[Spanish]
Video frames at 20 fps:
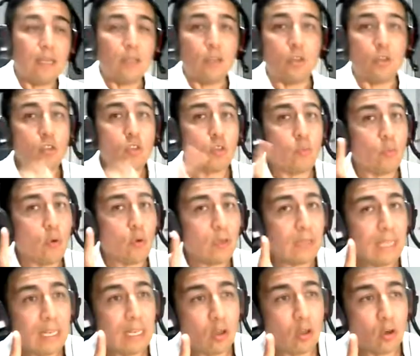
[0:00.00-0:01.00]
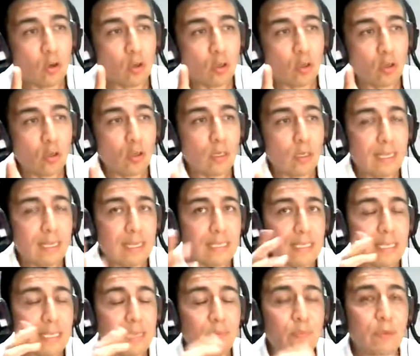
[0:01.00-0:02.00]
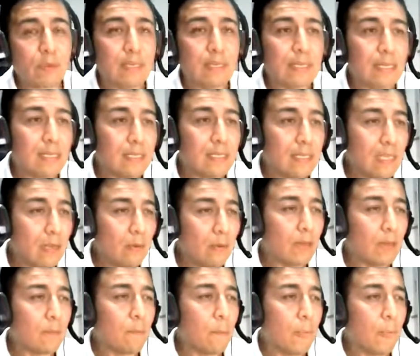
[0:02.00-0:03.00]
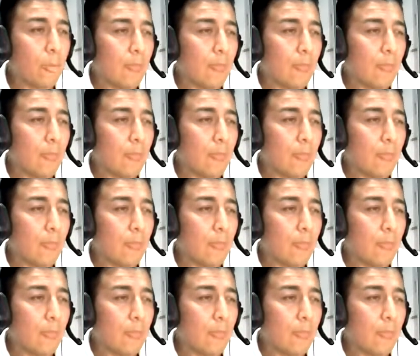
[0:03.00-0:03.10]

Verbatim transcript: No soporta el dolor y es hipersensible.